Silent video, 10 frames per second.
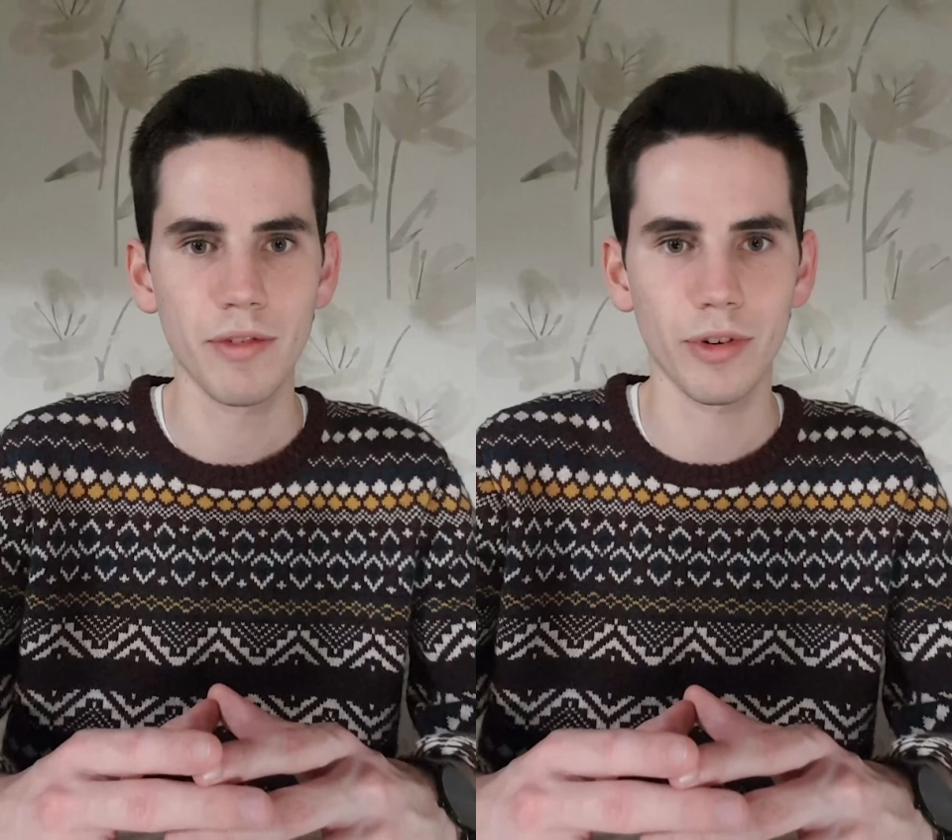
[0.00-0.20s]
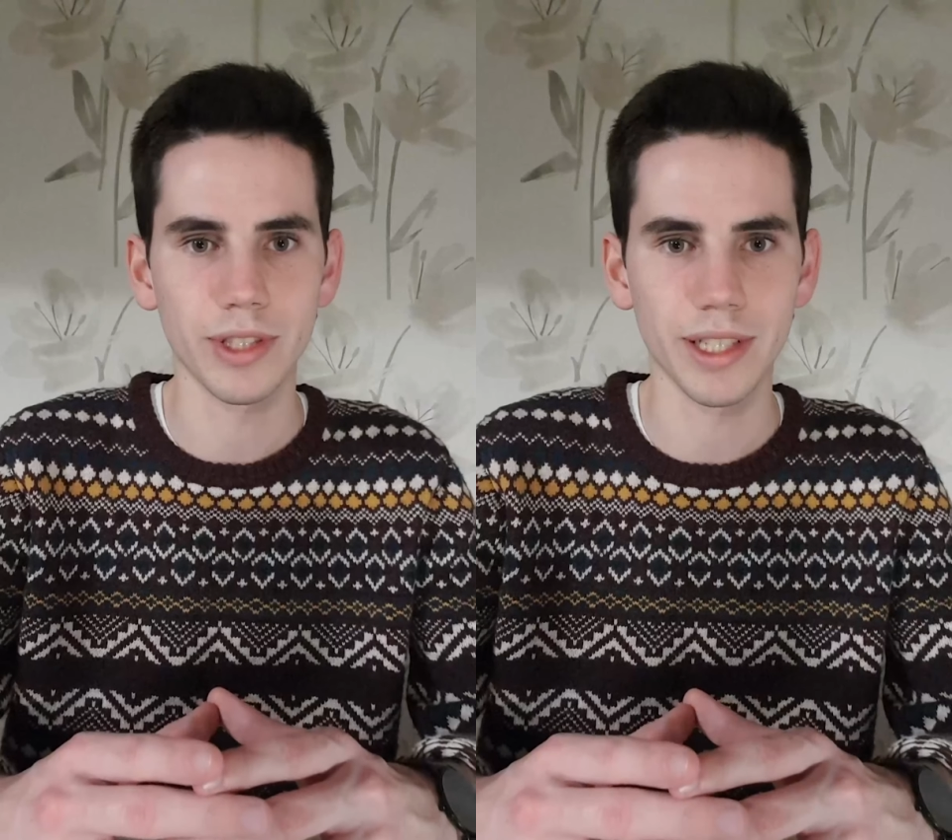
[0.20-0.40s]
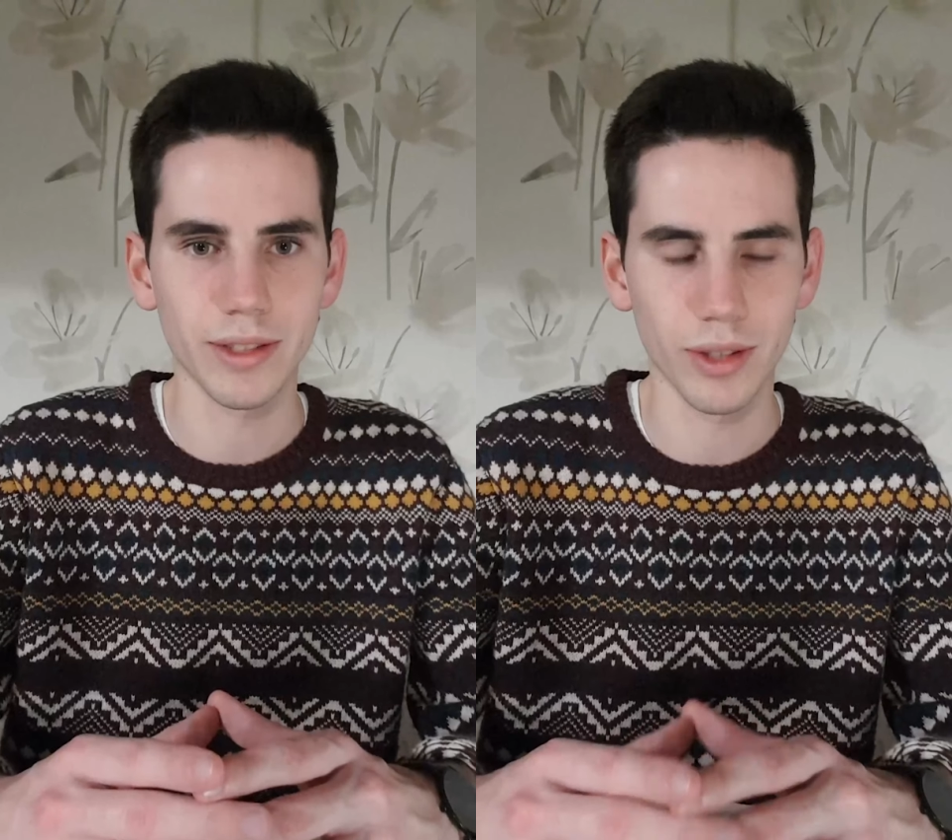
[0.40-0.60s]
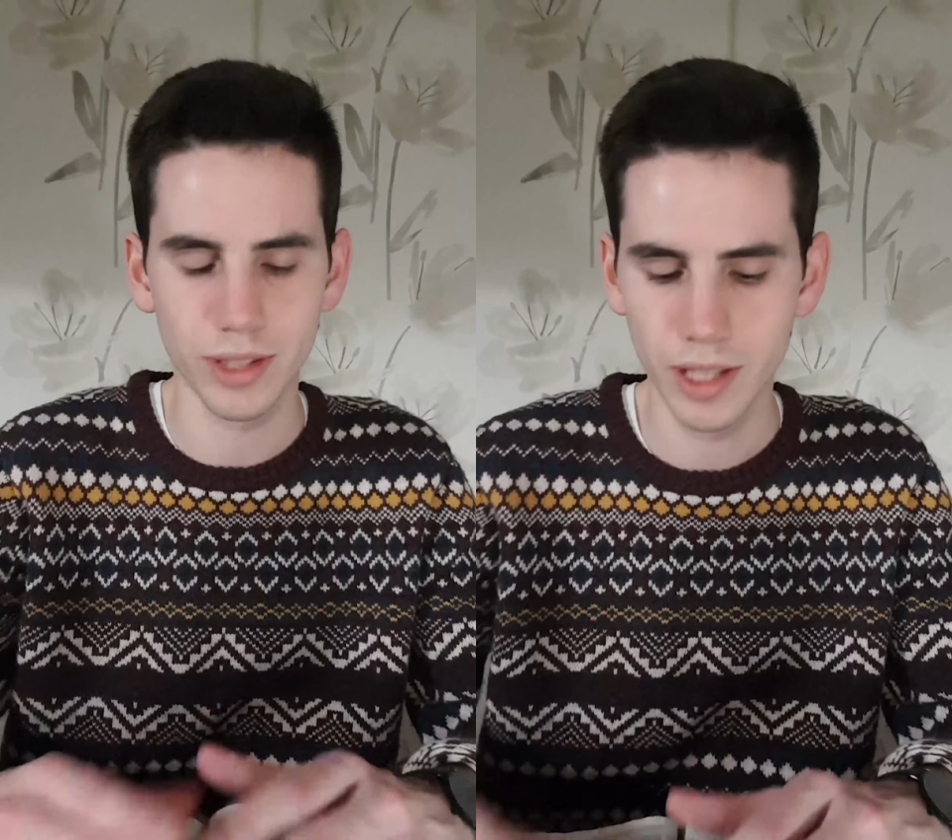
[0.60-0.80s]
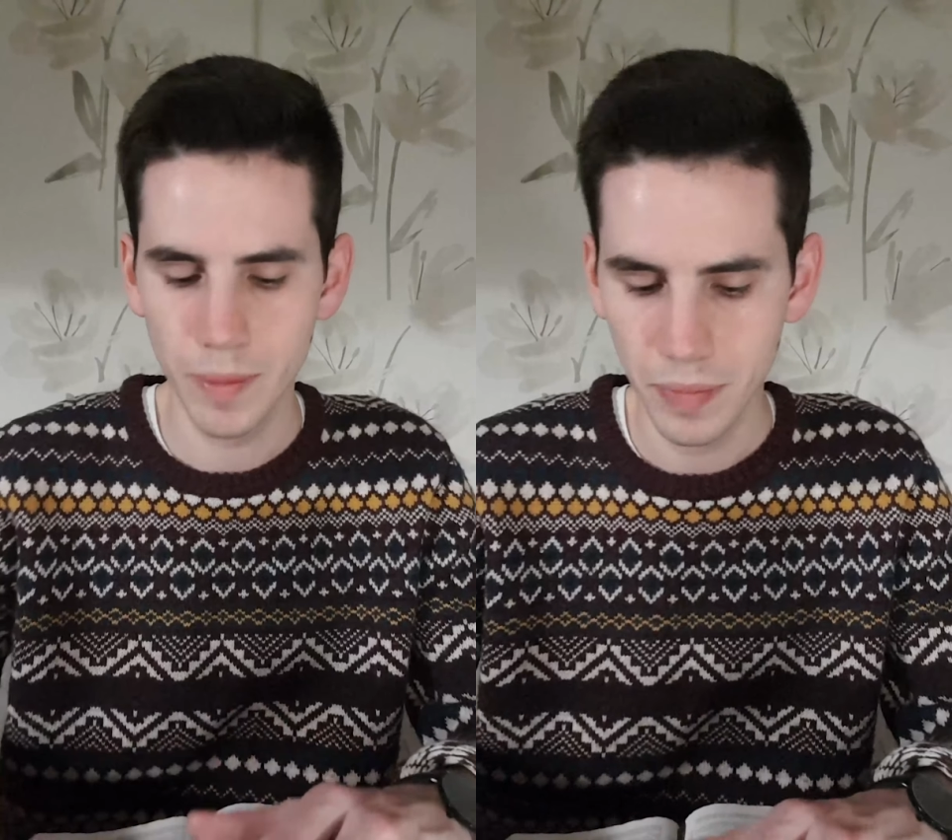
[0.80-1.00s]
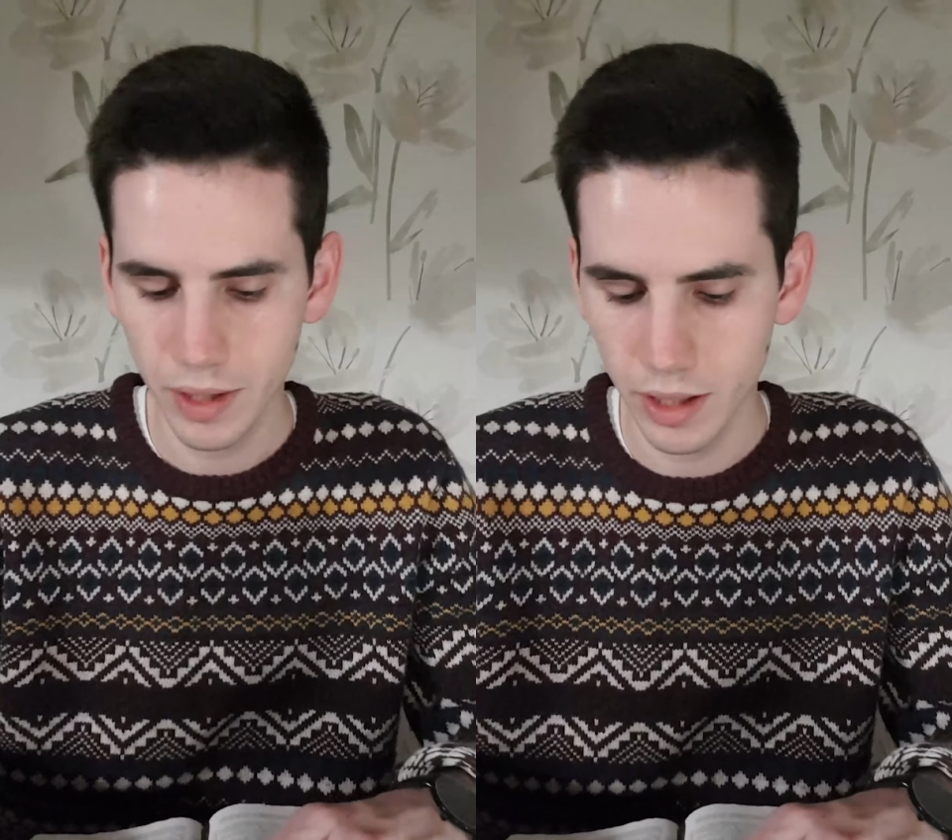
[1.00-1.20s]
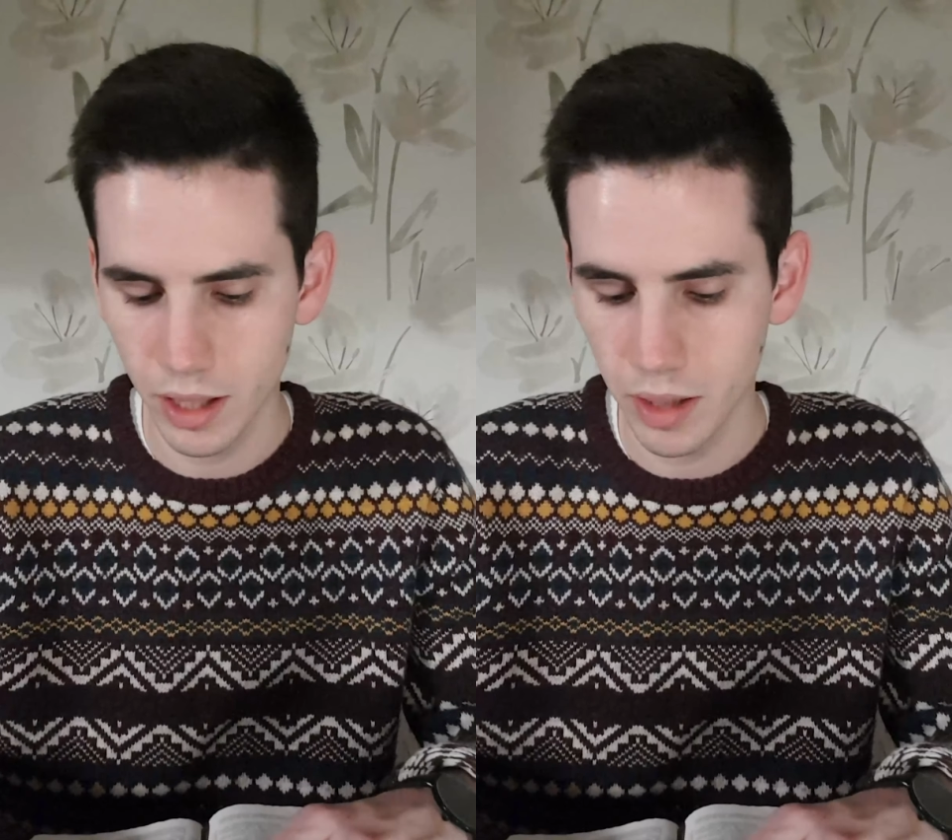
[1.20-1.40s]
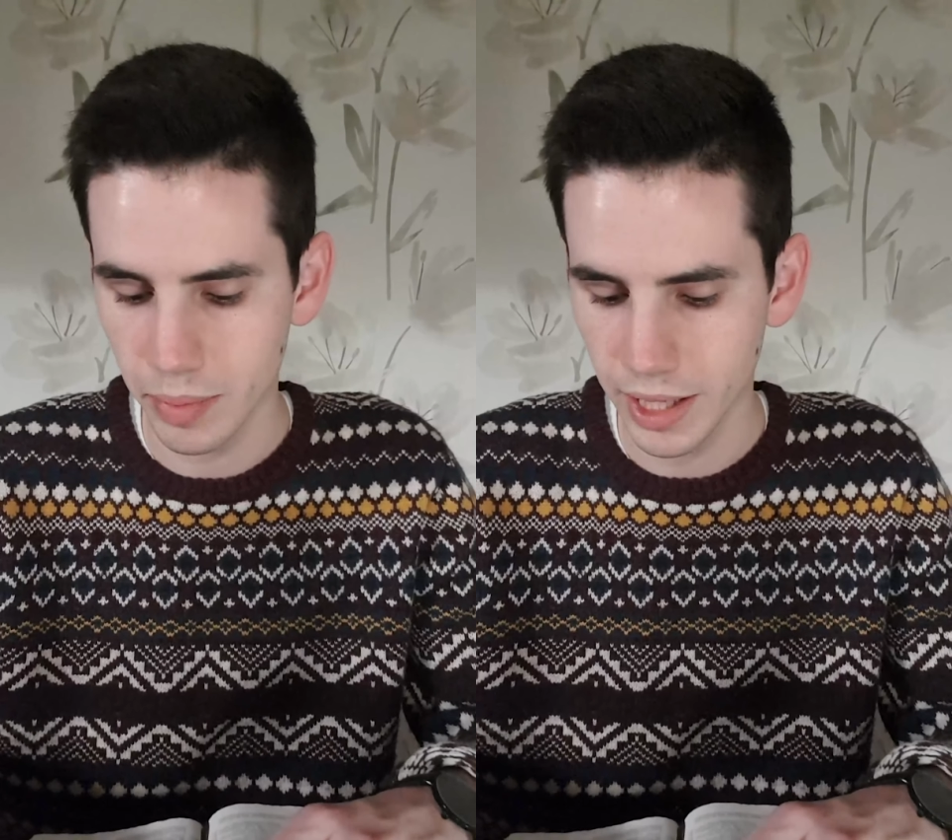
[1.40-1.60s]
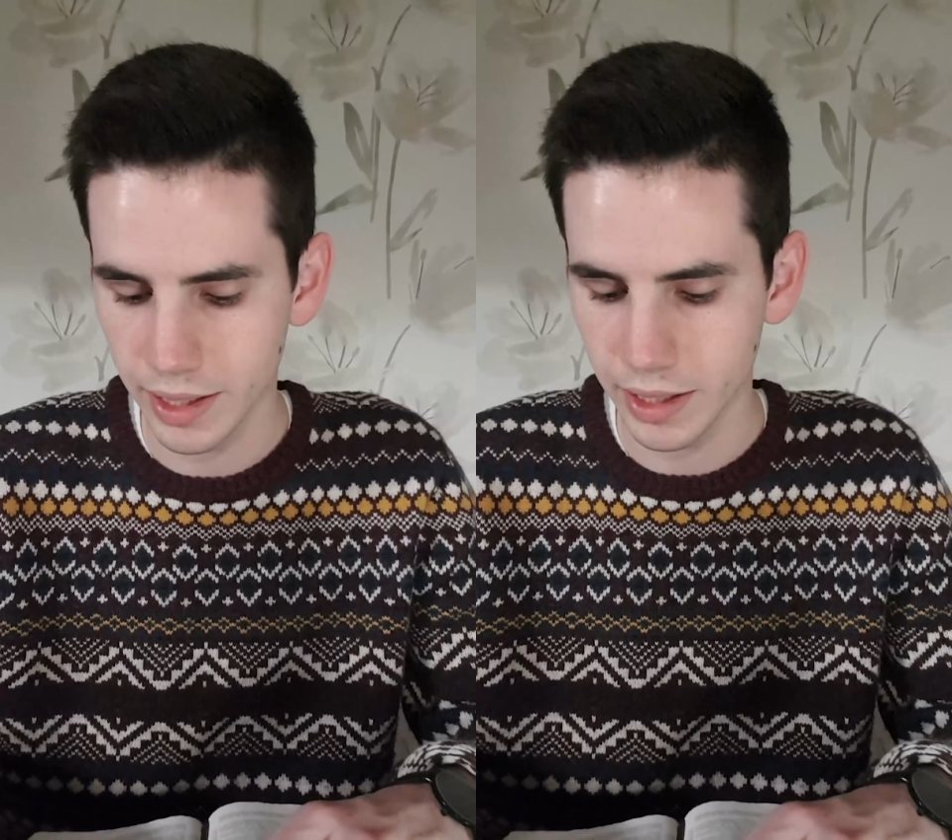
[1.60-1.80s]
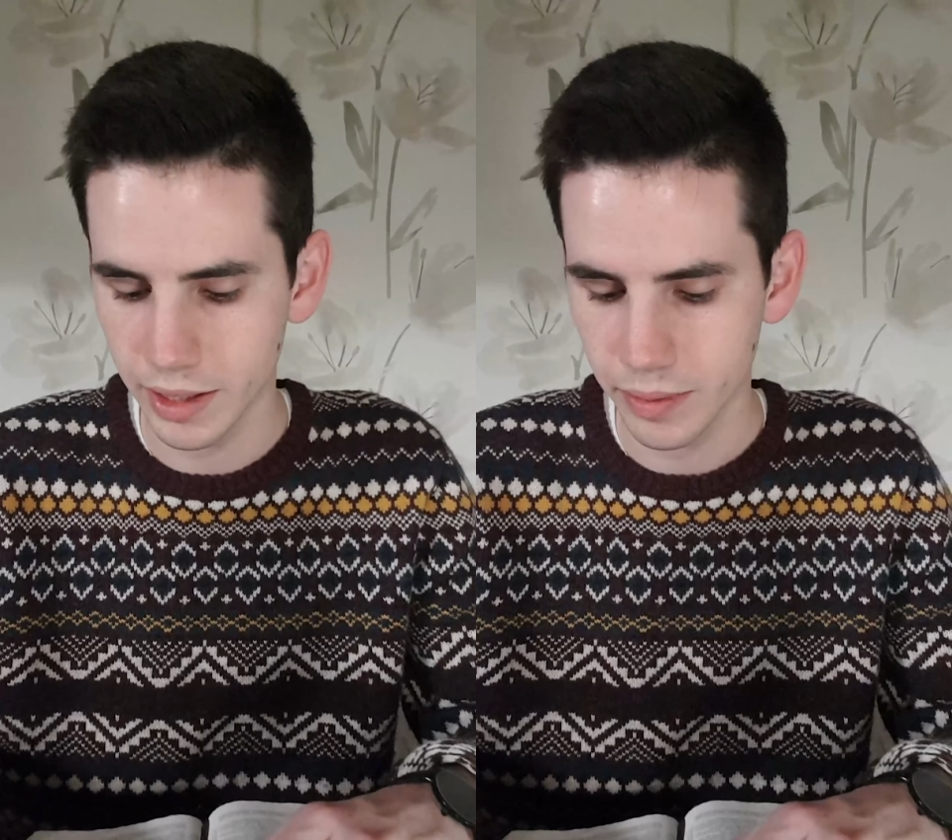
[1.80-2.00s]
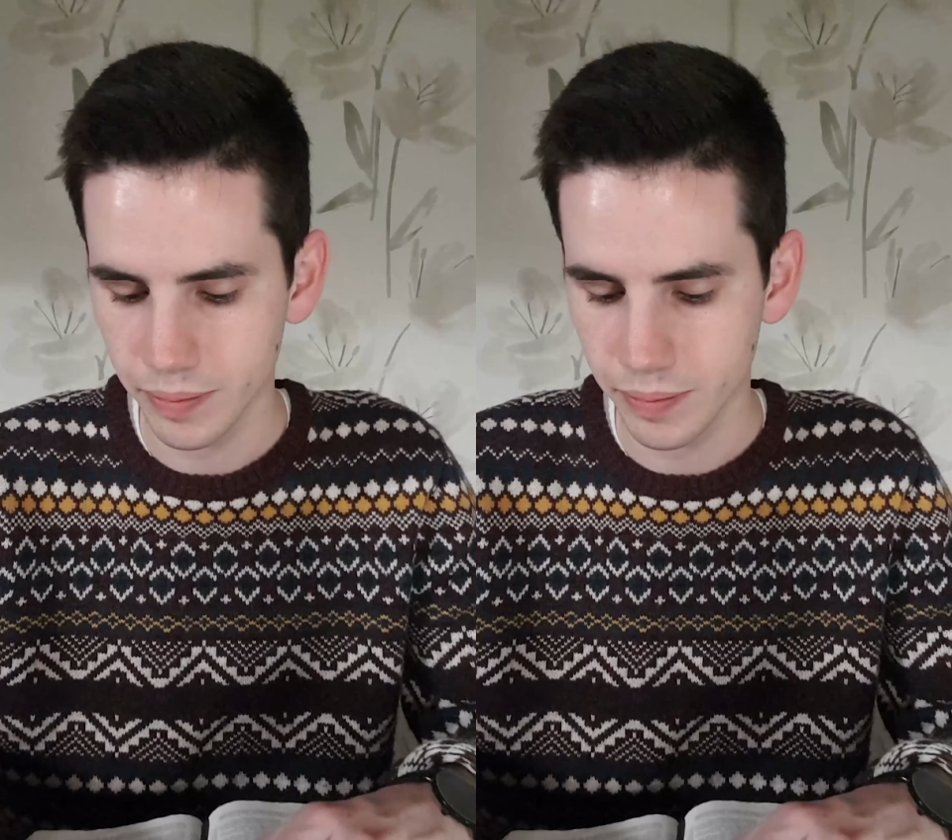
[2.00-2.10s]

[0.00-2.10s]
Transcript: von Jesus äh, predigt.